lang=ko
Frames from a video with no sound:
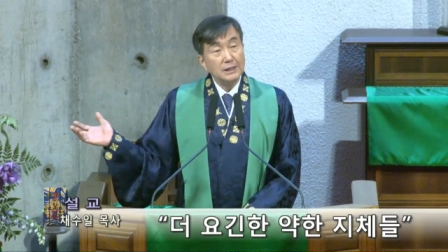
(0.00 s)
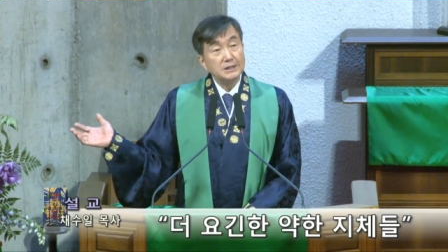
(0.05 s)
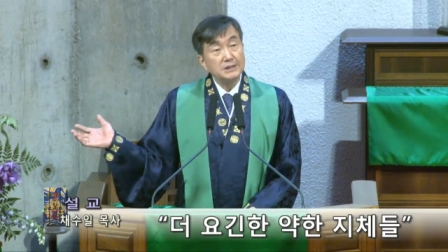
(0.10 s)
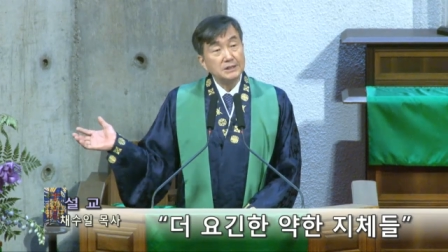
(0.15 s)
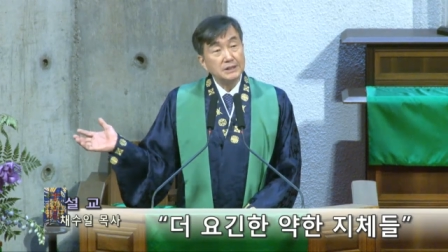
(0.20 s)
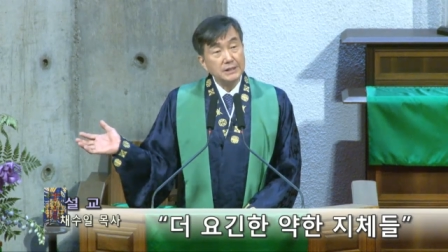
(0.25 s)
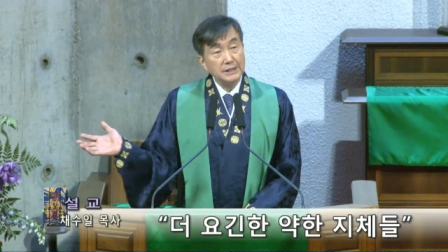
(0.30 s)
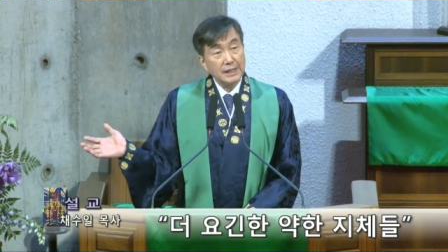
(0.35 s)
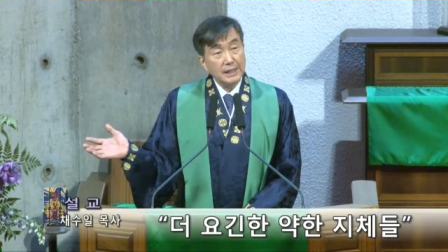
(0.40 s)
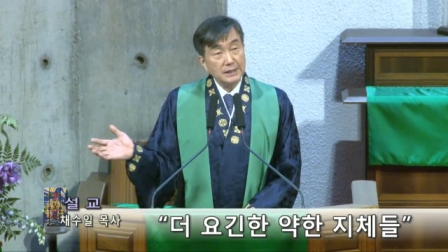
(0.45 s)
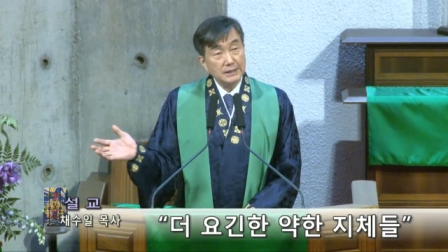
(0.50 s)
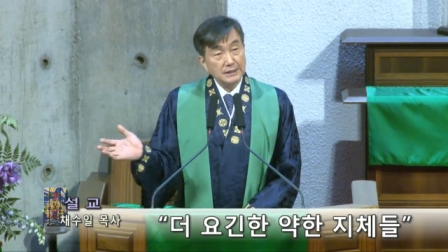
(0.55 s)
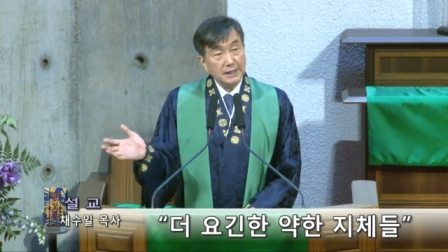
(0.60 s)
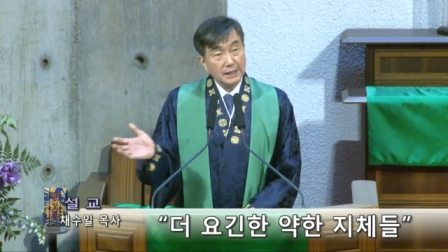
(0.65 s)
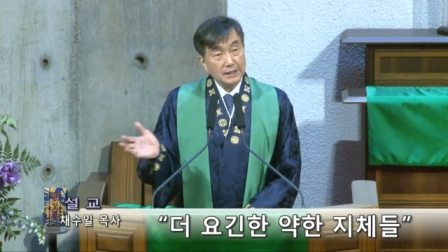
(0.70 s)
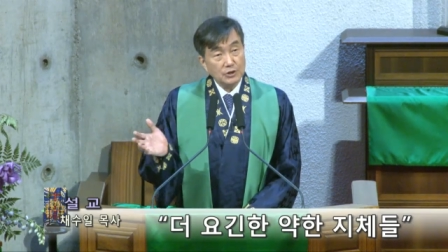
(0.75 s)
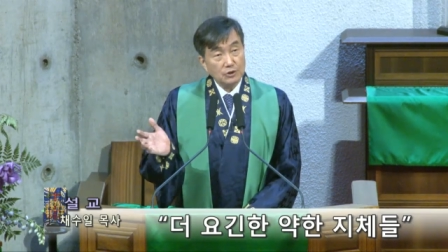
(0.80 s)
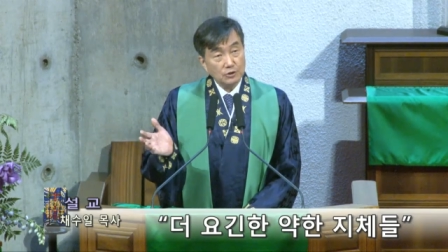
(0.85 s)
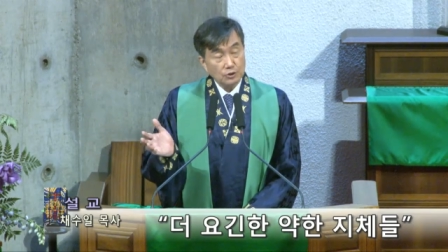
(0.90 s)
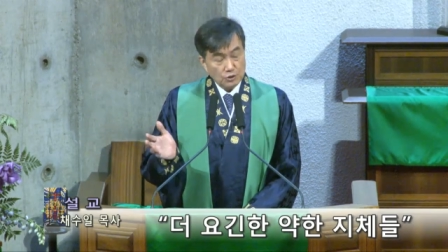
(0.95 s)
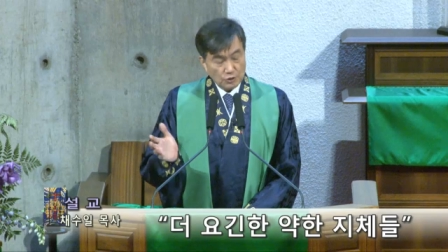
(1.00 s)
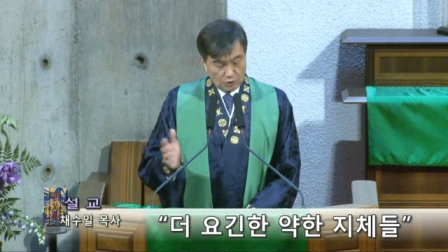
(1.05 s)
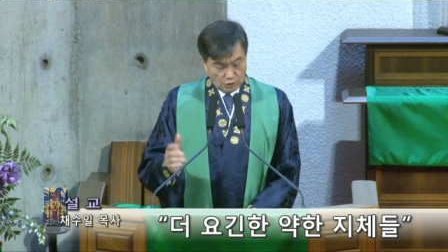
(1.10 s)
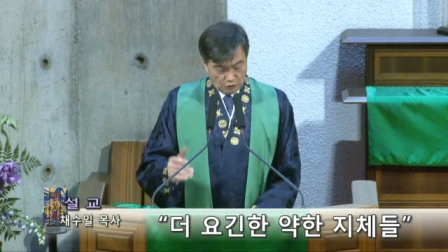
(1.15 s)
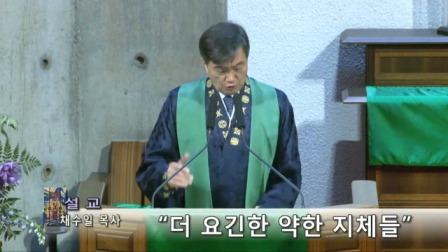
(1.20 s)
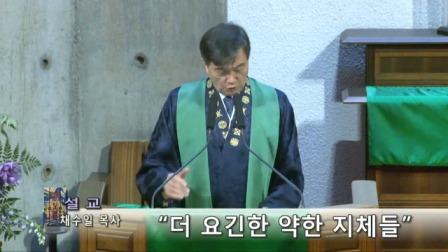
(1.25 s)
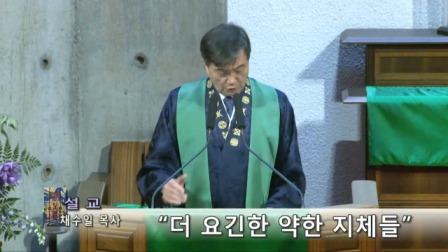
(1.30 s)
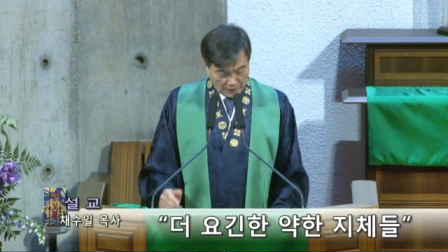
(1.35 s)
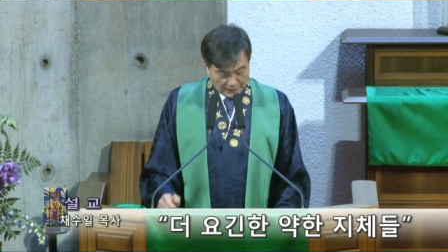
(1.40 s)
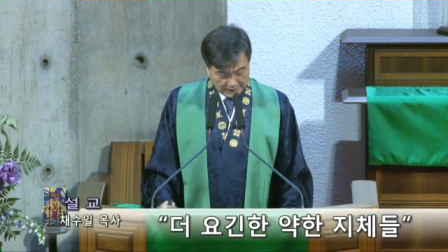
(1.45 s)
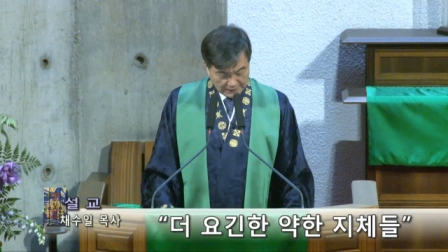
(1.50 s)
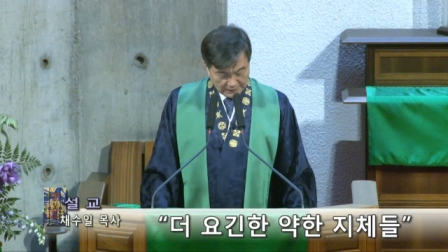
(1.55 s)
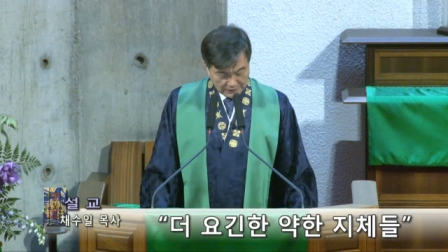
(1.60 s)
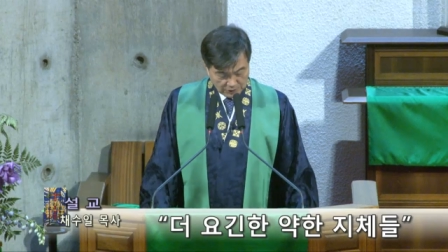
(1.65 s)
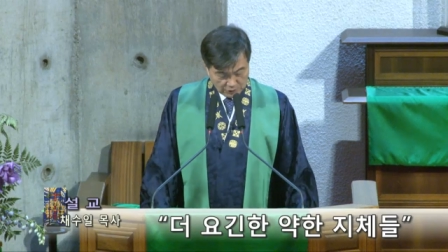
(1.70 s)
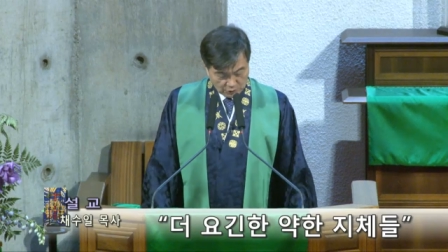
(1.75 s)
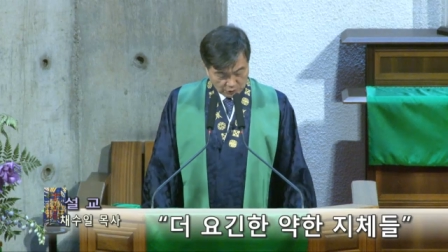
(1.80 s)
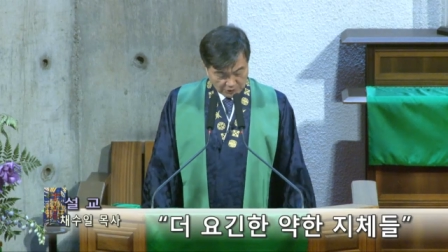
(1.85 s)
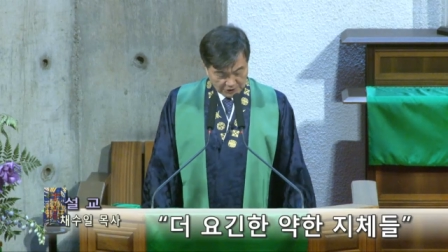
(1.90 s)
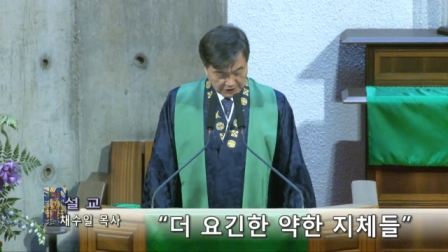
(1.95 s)
진행된
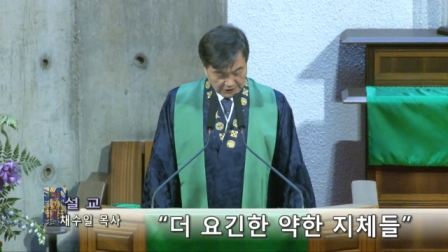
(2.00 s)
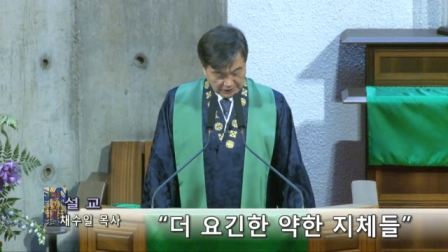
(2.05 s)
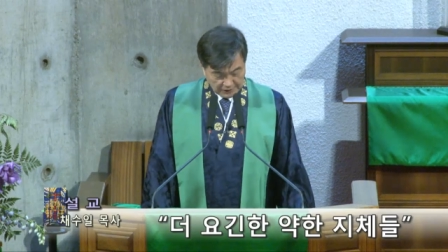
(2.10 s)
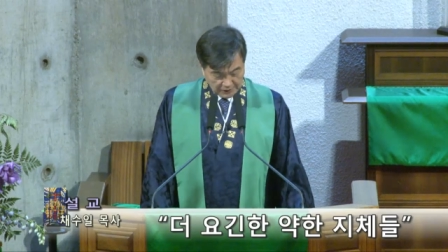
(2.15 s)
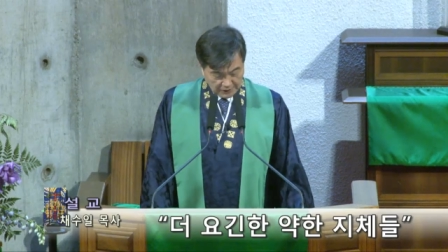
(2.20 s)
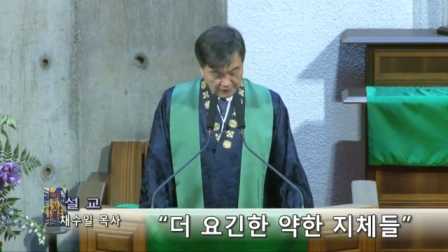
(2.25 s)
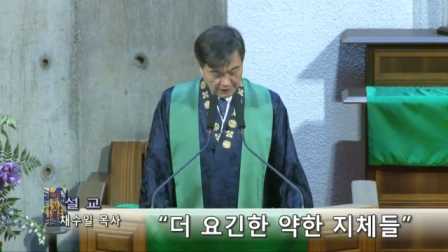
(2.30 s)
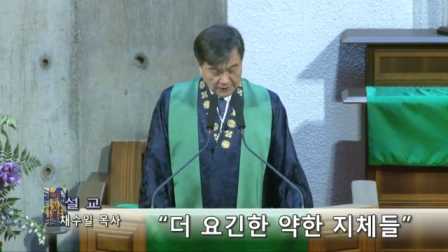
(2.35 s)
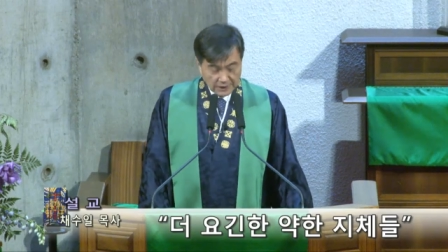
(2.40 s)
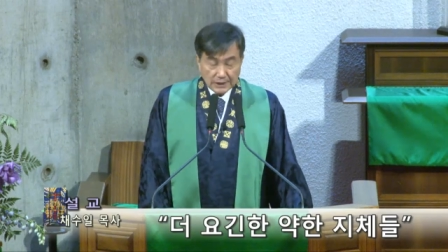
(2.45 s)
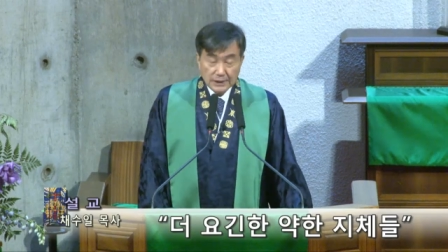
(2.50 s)
귀환 조치